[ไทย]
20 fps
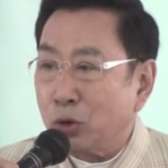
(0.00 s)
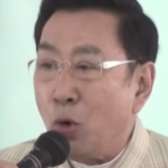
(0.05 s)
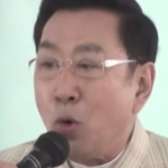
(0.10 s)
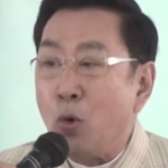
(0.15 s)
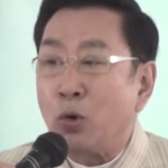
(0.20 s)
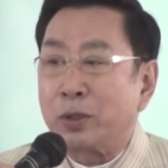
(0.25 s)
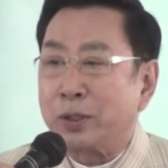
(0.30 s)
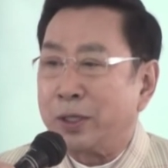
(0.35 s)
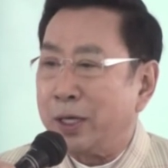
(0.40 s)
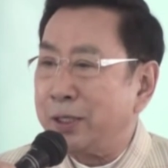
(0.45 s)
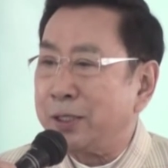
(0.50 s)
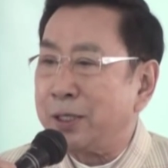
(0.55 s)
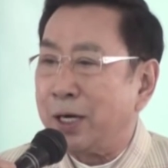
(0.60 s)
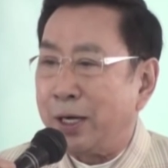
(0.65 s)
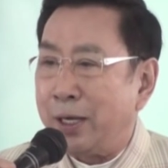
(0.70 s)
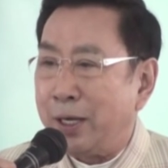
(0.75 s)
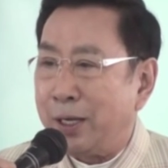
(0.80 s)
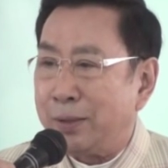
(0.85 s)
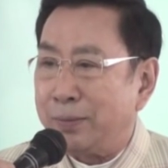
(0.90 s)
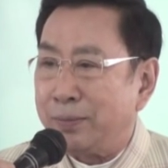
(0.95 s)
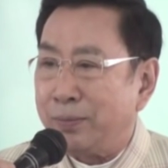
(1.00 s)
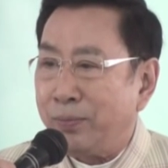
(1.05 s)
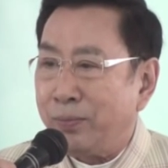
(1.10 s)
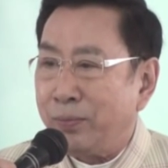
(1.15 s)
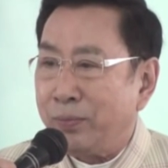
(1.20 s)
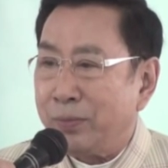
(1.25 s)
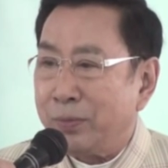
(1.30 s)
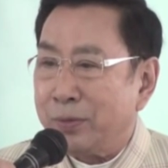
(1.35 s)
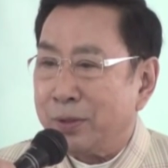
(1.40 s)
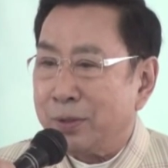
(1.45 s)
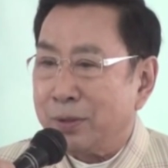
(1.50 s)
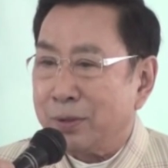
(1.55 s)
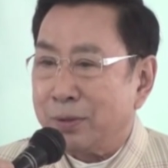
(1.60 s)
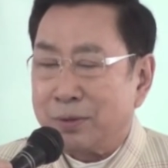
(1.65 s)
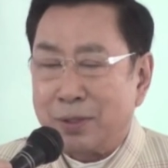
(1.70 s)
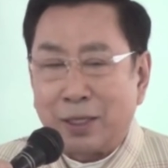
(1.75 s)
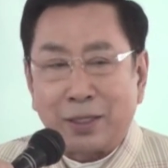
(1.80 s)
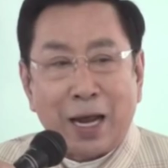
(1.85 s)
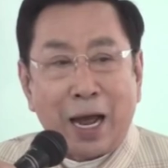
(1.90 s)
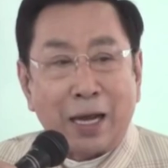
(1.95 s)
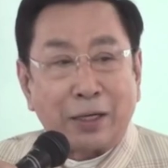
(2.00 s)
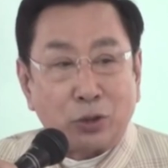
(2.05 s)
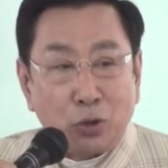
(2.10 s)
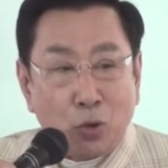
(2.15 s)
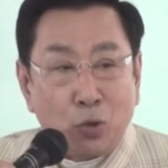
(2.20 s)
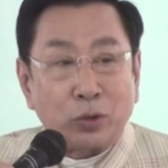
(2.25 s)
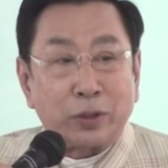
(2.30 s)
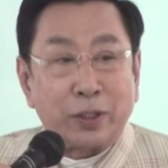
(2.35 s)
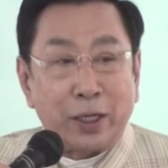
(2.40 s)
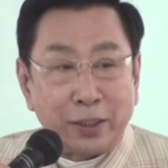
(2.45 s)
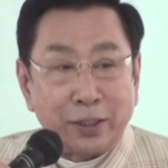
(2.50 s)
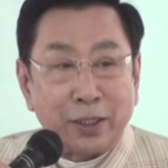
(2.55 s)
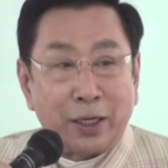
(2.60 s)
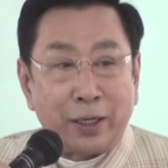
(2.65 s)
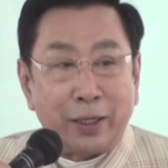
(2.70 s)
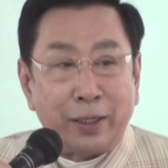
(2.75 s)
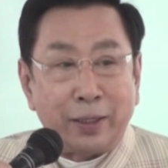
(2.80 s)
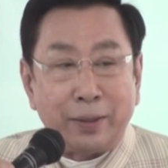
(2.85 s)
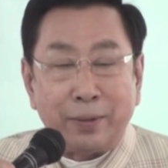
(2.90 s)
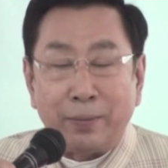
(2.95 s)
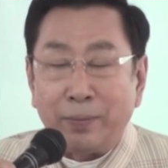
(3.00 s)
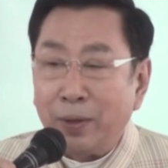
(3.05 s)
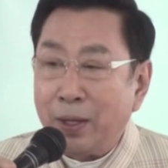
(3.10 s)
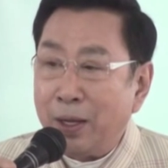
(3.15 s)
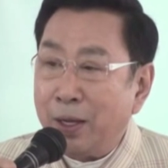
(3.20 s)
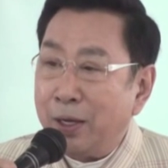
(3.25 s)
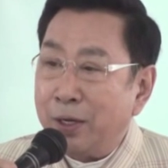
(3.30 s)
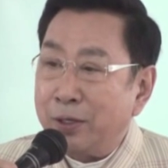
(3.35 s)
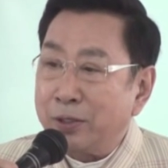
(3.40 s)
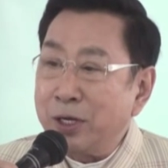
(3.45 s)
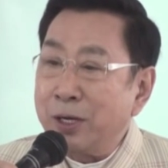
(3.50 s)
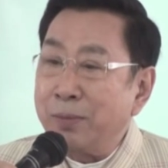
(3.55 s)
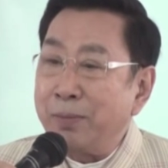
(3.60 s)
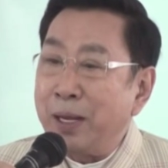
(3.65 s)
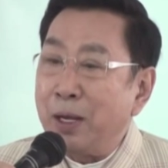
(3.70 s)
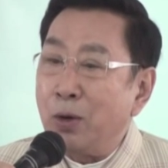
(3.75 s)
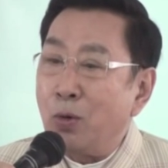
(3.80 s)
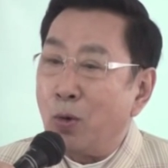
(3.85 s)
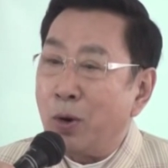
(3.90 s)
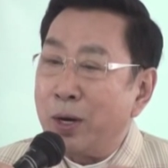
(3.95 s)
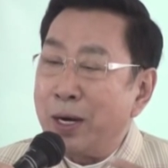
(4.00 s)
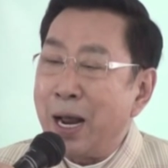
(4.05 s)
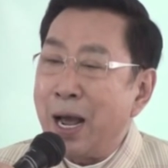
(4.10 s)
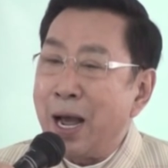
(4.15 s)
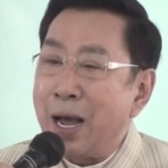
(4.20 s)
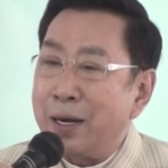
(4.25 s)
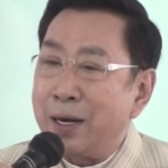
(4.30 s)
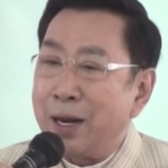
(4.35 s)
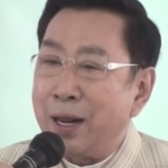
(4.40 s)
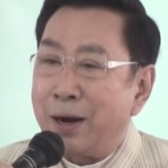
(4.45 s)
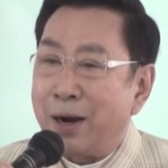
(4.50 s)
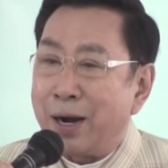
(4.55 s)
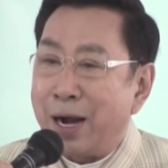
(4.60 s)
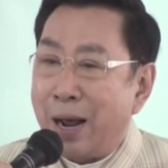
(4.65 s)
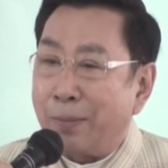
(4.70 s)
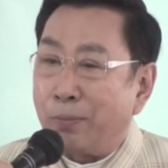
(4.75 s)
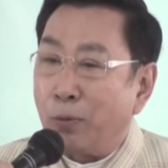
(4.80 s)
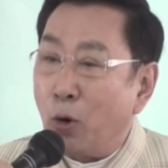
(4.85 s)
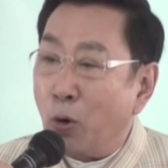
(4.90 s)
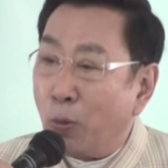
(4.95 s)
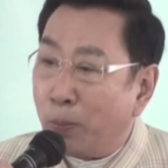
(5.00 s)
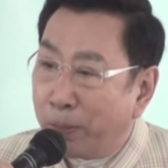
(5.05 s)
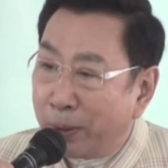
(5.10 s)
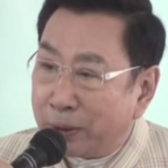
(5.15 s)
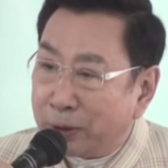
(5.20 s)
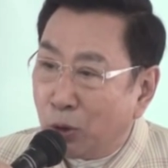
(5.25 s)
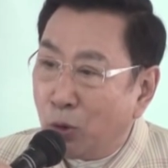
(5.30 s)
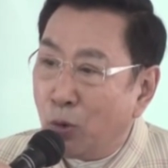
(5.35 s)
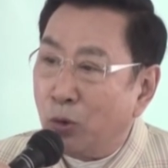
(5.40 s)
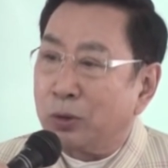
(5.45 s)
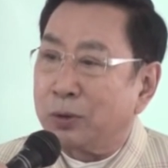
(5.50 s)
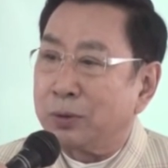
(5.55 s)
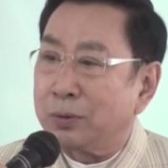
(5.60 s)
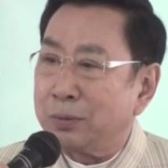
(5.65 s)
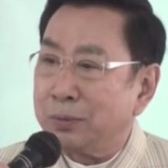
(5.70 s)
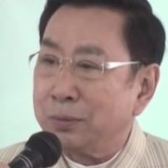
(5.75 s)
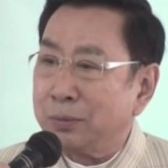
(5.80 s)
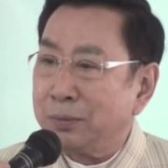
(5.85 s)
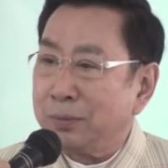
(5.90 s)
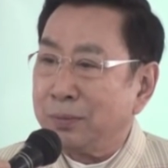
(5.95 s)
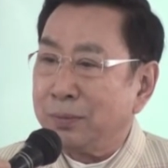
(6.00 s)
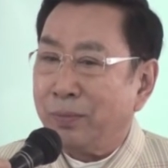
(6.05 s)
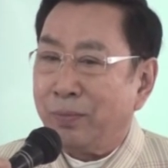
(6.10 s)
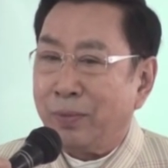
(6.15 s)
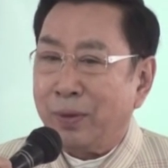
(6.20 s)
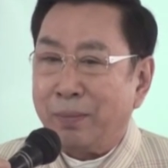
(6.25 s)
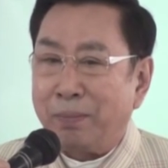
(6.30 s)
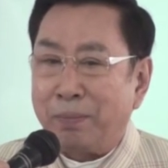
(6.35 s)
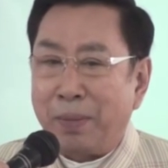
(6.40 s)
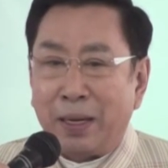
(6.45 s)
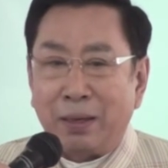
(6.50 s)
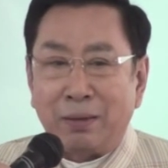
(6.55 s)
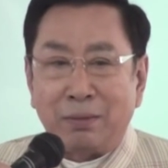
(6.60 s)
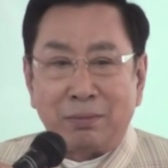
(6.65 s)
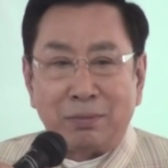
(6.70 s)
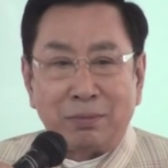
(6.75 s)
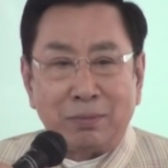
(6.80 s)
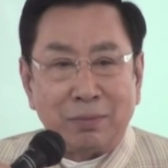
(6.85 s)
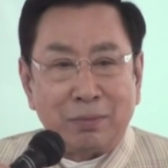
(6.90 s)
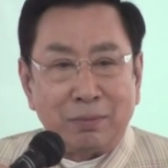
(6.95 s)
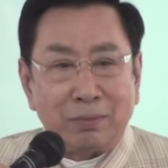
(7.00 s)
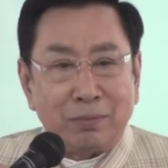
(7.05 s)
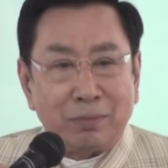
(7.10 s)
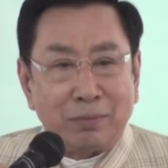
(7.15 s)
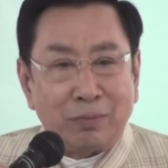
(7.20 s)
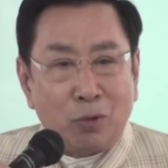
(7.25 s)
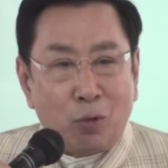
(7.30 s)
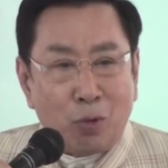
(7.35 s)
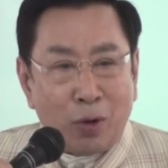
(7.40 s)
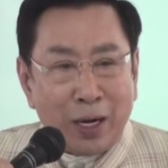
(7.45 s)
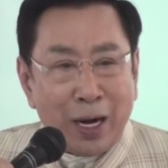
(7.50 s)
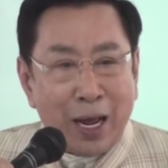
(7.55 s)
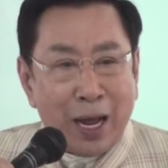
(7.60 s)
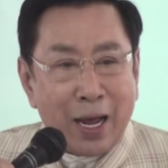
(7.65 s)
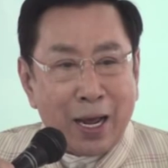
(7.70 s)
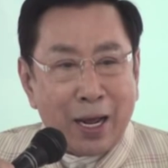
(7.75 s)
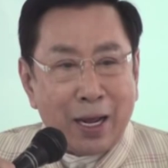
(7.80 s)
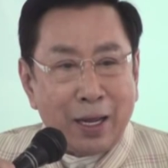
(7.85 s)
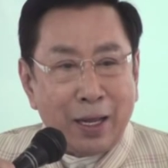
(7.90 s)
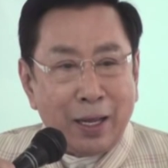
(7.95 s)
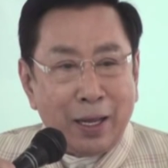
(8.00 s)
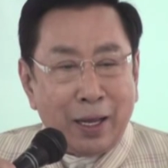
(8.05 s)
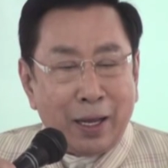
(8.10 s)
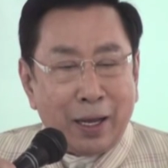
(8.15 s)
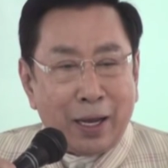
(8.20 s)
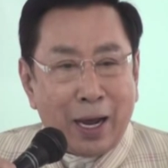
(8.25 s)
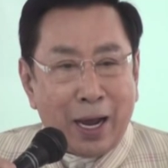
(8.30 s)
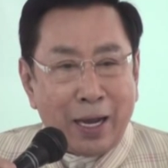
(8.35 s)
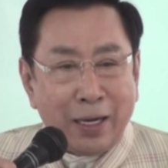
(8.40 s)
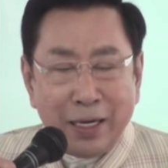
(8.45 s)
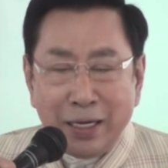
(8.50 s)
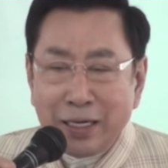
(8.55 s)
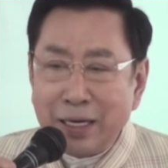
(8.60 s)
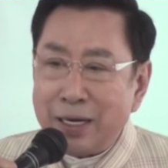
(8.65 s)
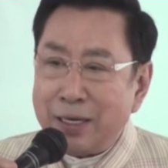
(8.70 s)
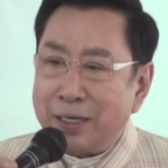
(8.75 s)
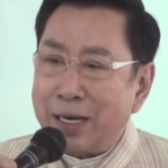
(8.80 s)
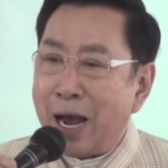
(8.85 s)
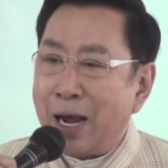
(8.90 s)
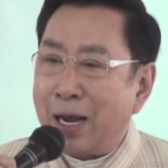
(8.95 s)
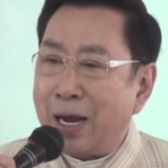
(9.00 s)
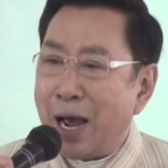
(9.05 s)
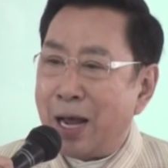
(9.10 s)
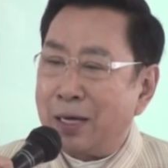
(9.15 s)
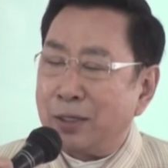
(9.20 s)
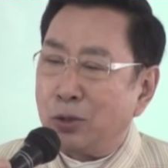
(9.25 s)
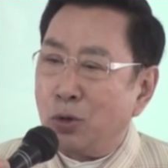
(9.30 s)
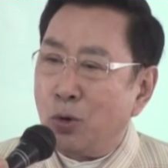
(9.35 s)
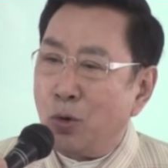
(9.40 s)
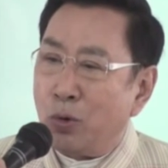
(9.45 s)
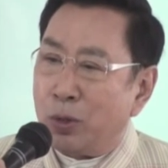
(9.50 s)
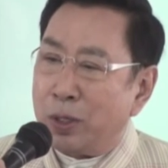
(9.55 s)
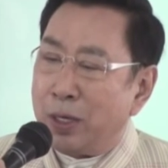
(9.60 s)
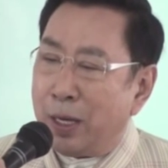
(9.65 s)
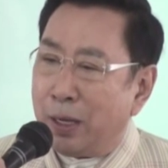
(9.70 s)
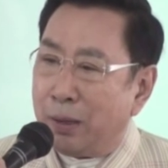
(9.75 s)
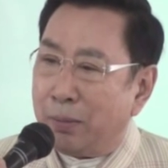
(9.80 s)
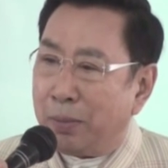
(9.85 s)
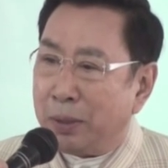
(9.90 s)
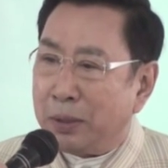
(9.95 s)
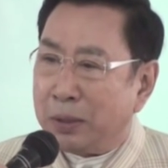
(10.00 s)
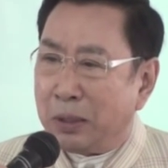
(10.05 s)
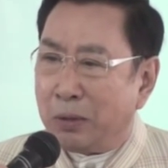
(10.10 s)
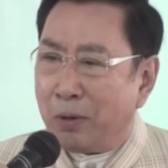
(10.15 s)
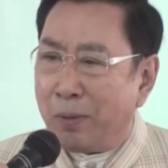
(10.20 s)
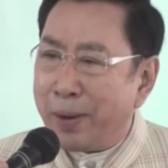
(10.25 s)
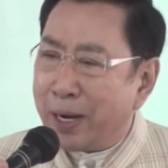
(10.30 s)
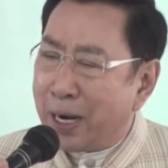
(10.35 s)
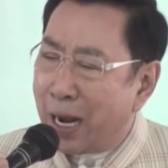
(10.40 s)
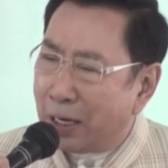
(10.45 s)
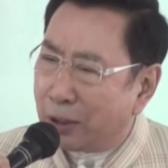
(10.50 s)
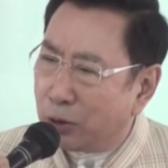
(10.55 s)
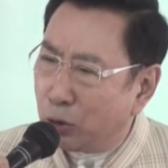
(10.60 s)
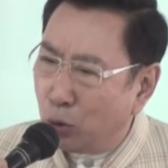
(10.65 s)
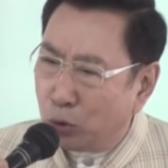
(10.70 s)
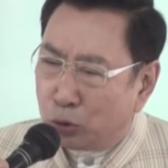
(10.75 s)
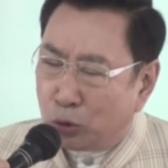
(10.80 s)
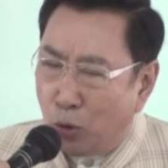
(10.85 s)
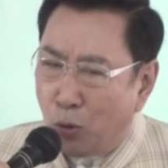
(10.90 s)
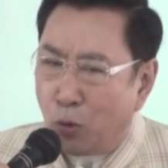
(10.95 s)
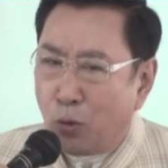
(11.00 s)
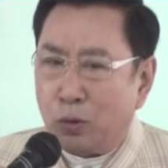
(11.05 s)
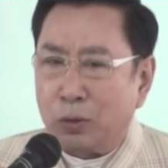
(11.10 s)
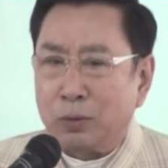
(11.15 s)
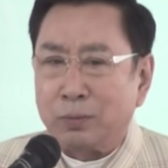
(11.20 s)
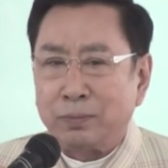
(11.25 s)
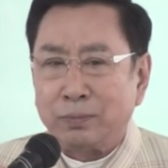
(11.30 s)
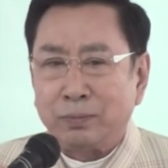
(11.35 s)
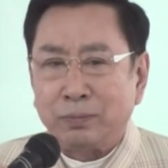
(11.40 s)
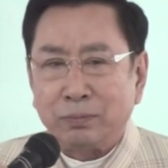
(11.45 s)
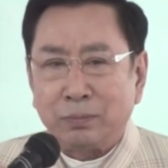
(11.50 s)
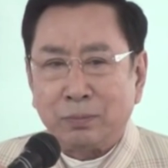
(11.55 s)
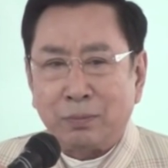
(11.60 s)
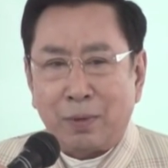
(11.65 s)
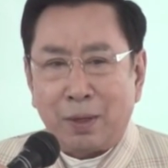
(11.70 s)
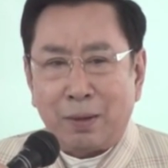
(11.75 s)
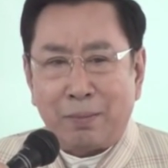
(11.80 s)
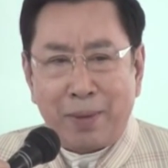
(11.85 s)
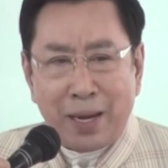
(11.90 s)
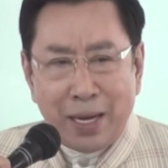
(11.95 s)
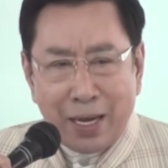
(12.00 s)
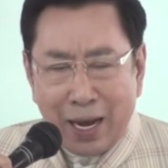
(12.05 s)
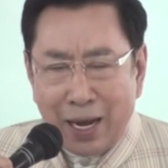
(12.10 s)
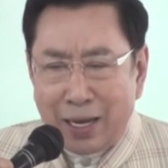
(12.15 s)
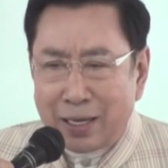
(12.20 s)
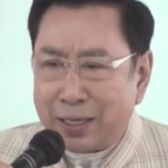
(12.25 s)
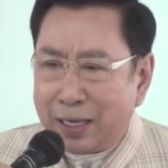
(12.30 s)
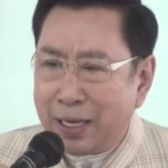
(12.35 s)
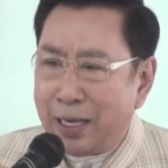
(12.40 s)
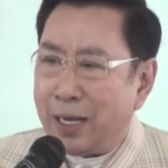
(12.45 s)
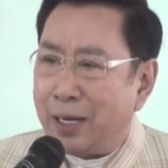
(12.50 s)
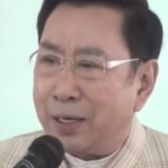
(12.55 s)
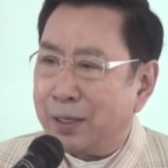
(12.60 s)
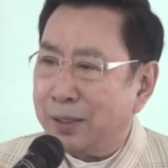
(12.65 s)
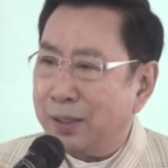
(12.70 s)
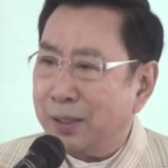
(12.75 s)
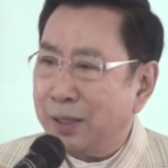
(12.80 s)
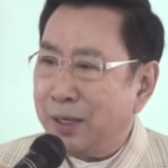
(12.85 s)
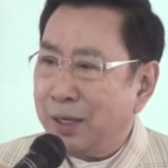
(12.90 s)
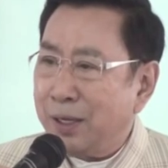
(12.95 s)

ทูตเฉยๆสถานทูตเฉยๆซึ่งมีหัวหน้าในระดับอุปทูตเป็นหัวหน้าอันนี้ในทางการทูตเนี่ยมันถือว่าเป็นการดูถูกไม่ให้เกียรติ